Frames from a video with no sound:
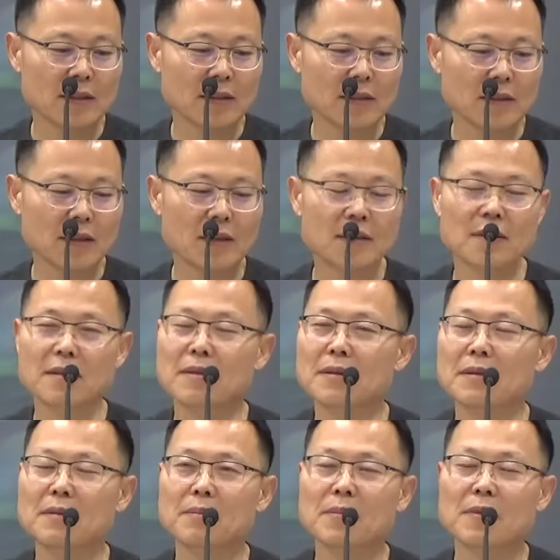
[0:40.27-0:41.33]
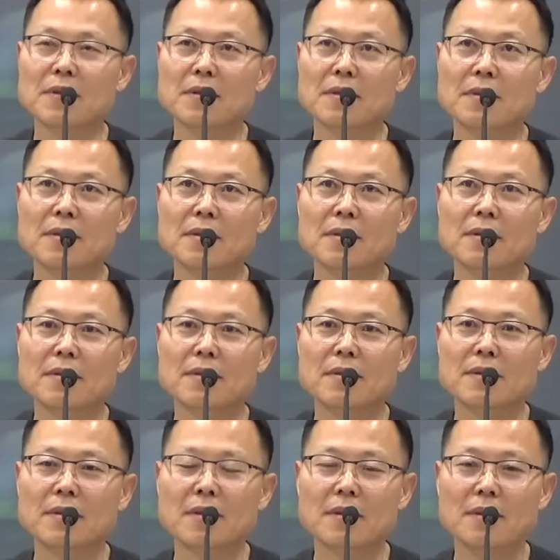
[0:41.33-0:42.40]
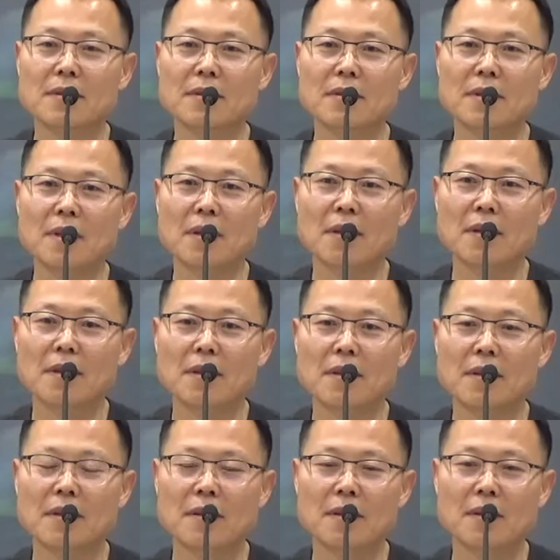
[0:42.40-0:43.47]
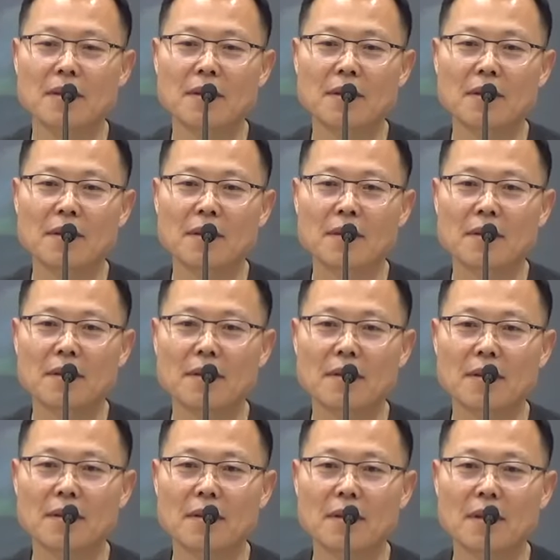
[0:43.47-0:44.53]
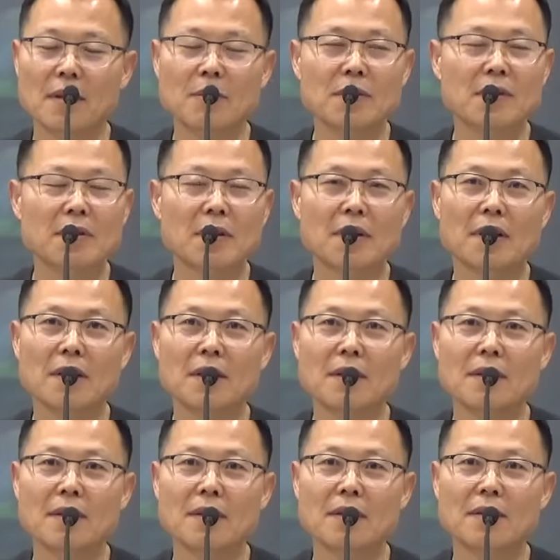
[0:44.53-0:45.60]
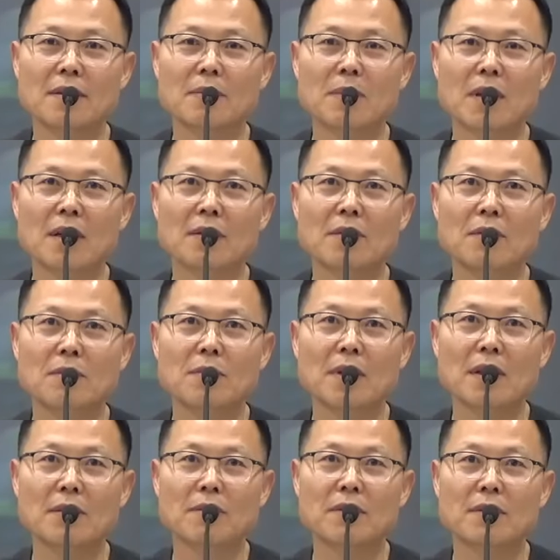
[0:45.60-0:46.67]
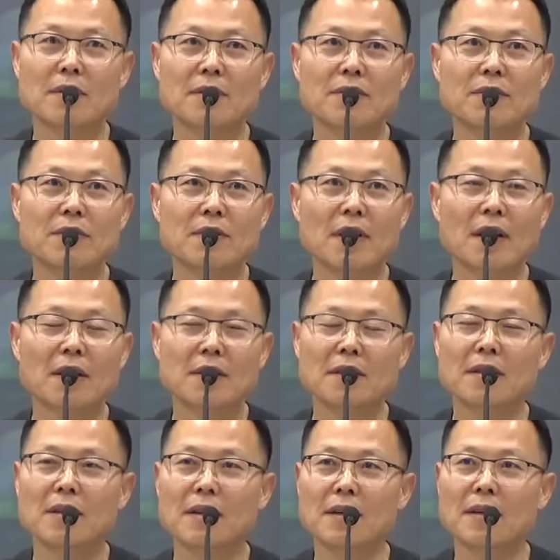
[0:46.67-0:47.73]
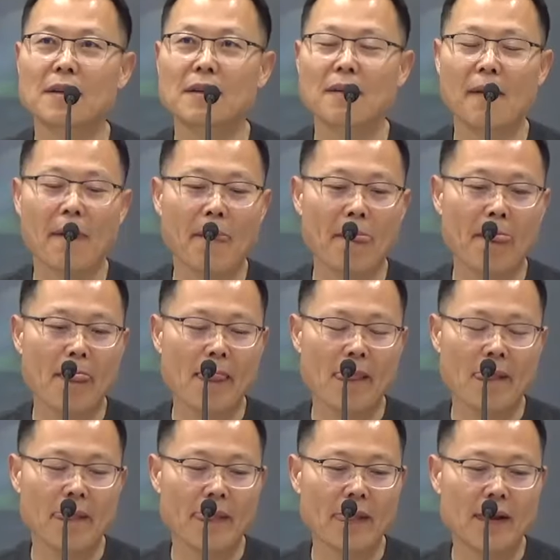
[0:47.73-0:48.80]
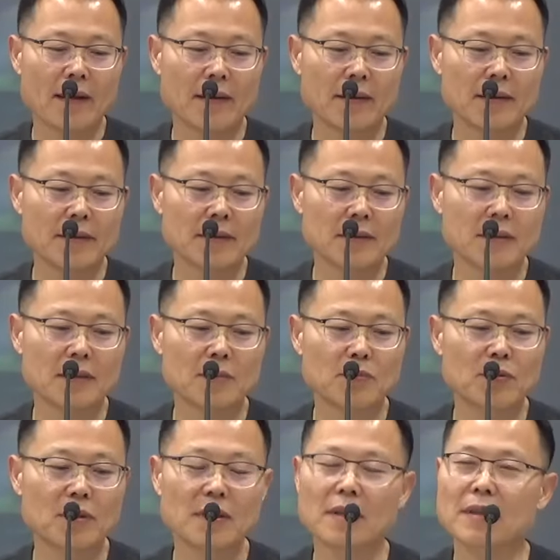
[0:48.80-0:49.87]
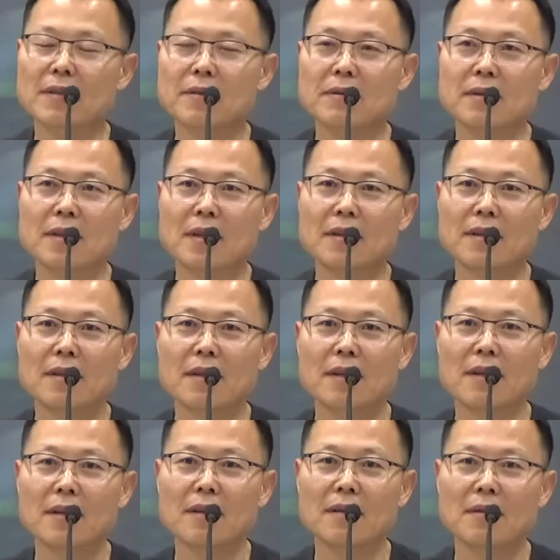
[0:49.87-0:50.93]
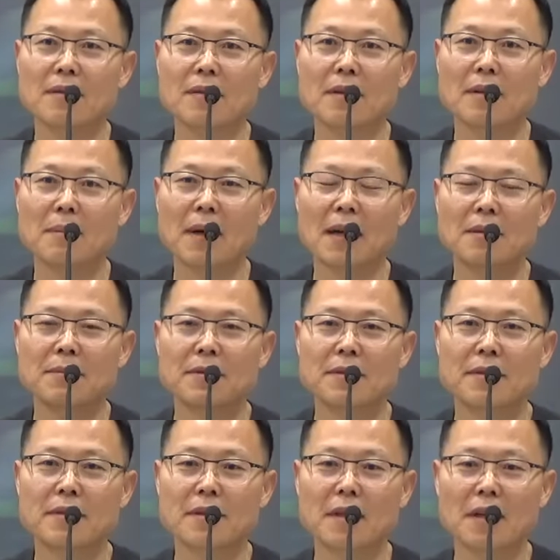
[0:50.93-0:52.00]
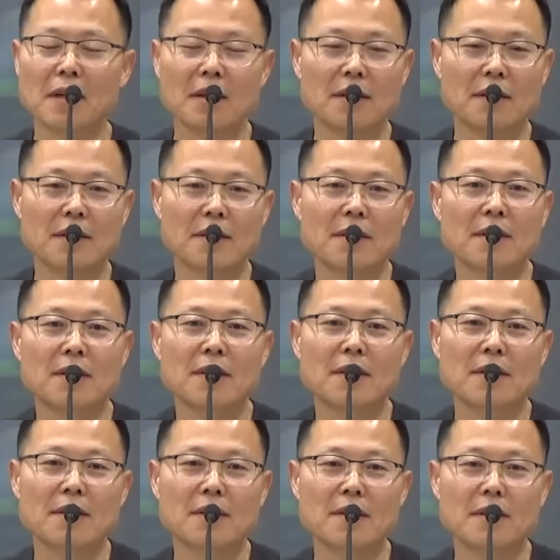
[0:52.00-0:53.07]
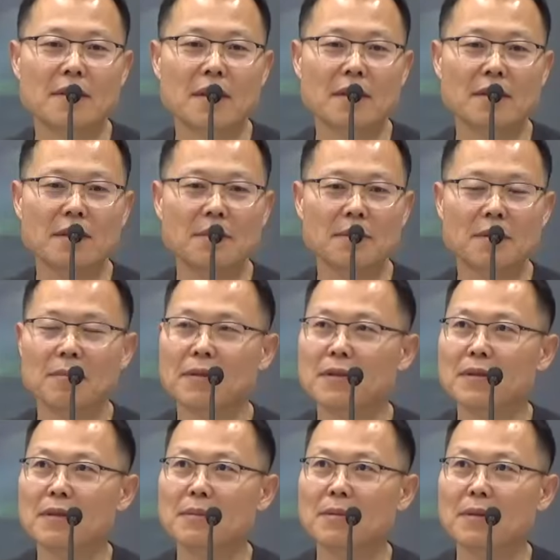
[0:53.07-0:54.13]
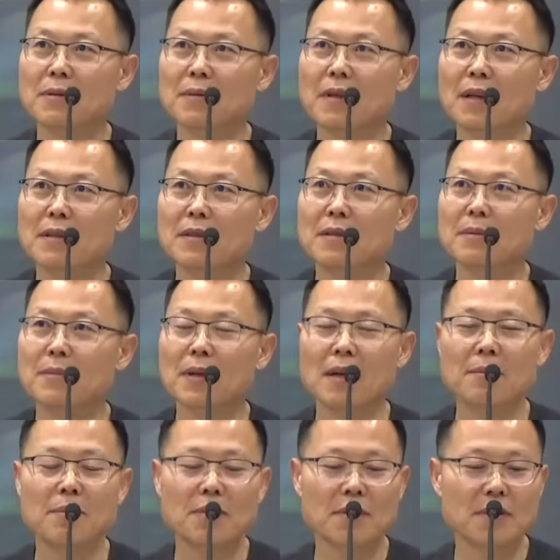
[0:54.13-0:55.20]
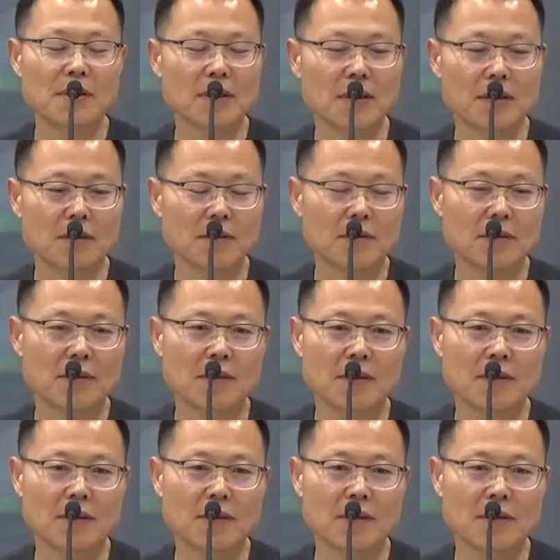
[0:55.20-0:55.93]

그러니까 이제 뭐 어쨌든 이제 예, 아버지가 이런 마음 공부하고 있는 줄 아니까 예, 그렇게 물었겠죠 저한테 어떻게 마음을 써야 예, 장점이 먼저 보이고 단점이 안 보이냐고.